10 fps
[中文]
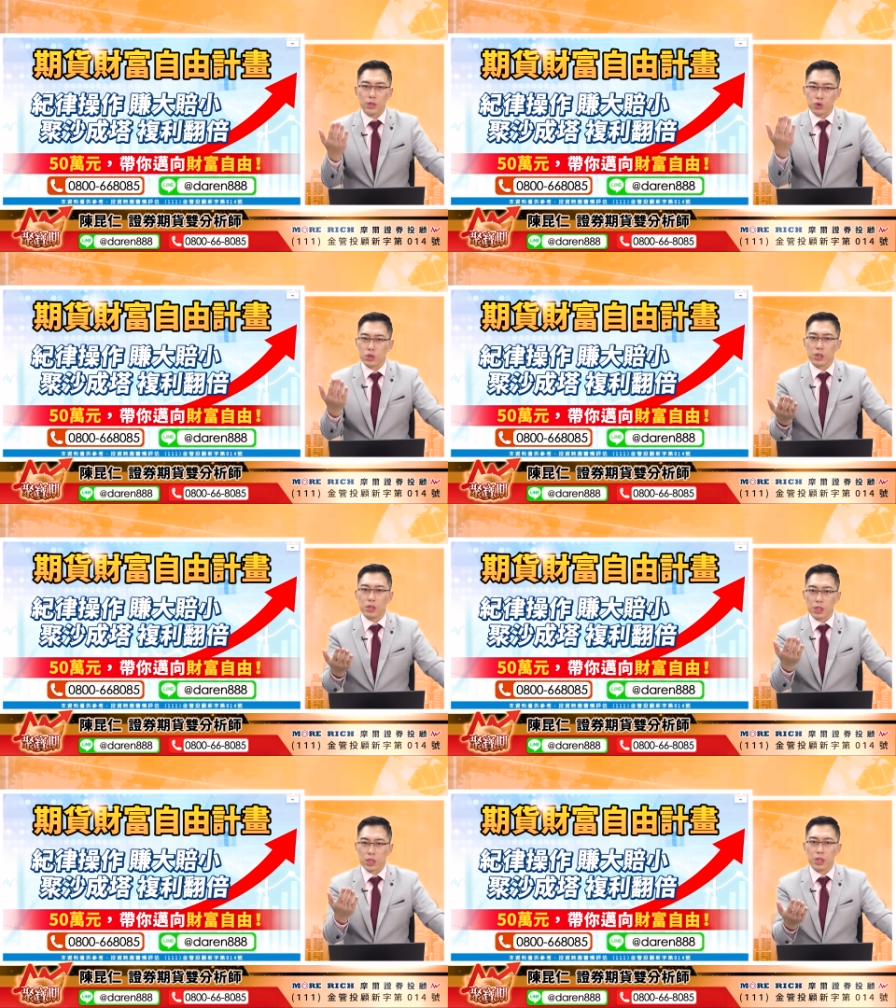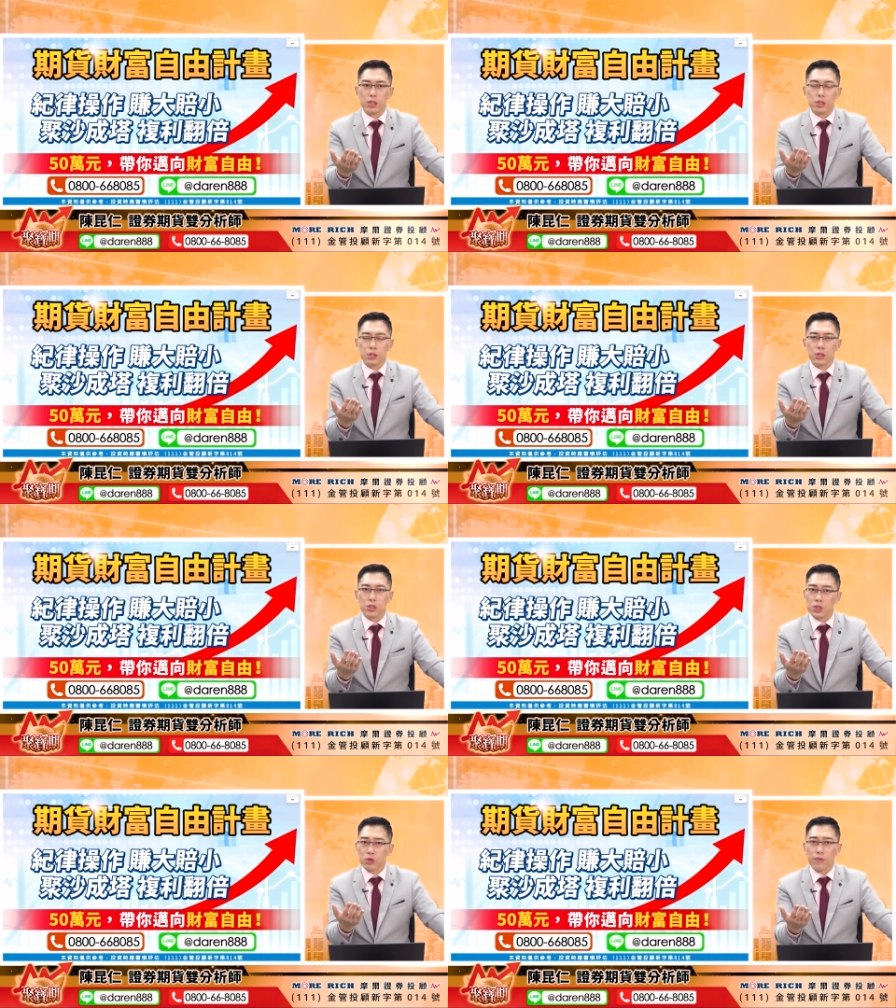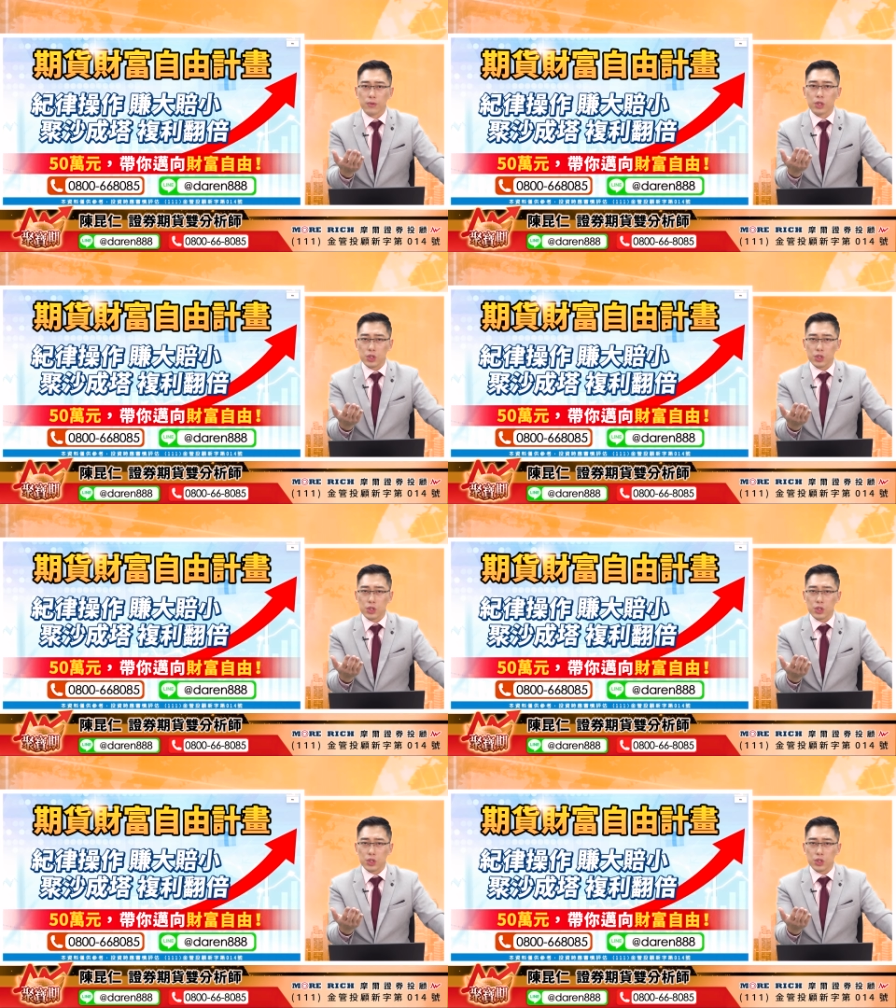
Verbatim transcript: 就是一个你可以轻松付得